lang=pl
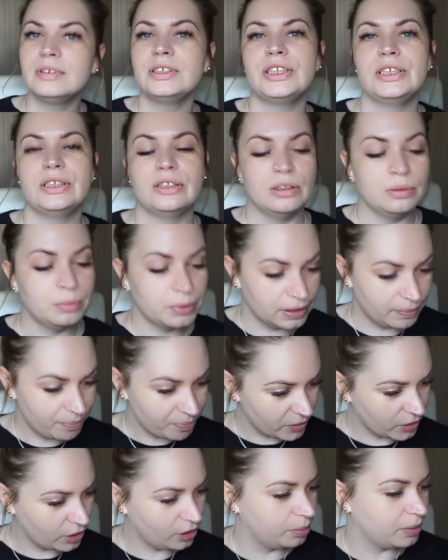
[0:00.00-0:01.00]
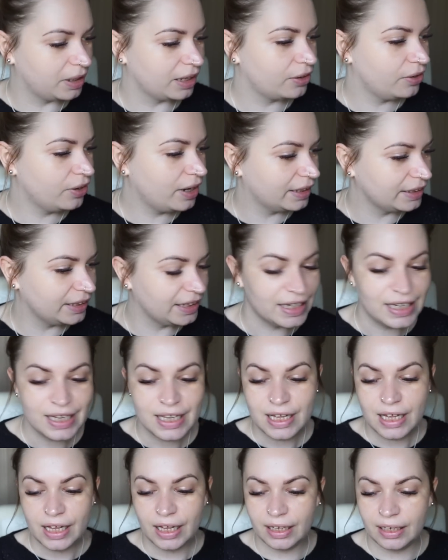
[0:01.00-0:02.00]
Dzień dobry, dobra, kochani,
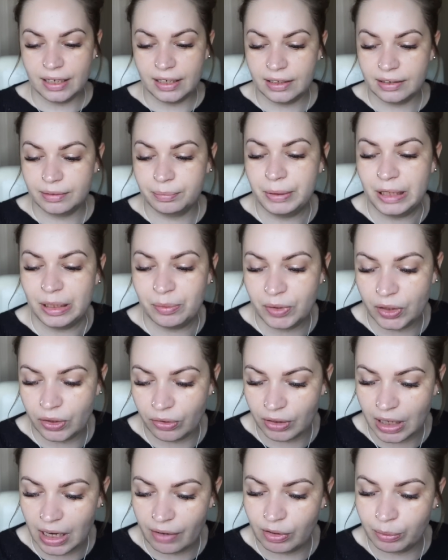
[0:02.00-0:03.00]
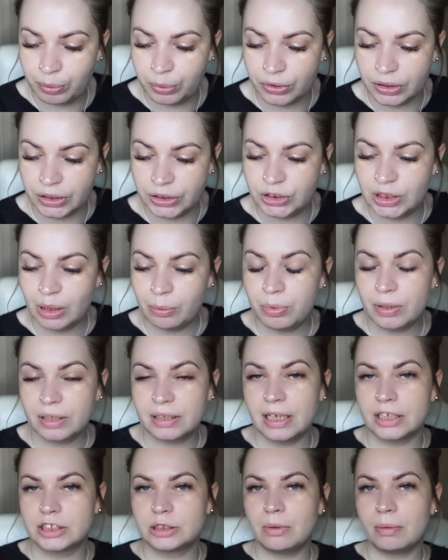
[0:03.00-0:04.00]
e, pijmy tą kawę póki ciepła,
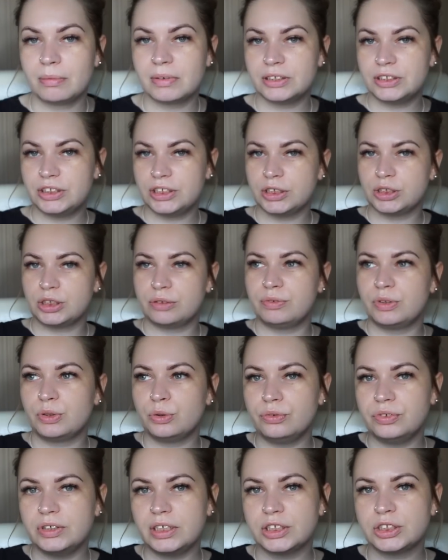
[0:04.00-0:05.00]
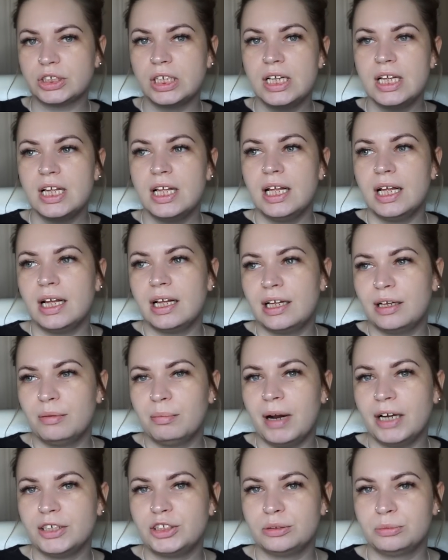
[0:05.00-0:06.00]
także mam nadzieję, że Wy również e,
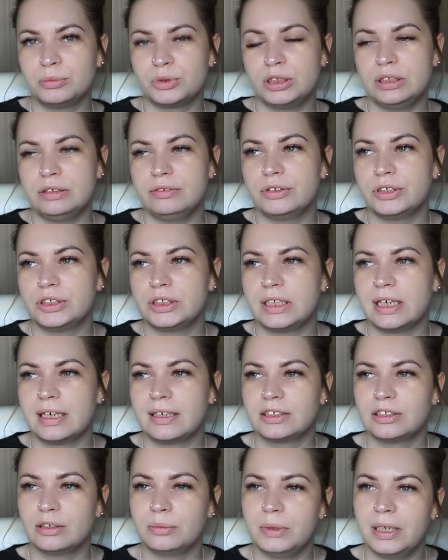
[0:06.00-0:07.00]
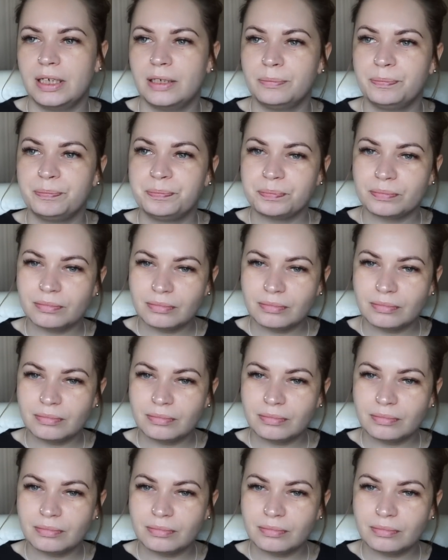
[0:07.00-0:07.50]
macie możliwość tak sobie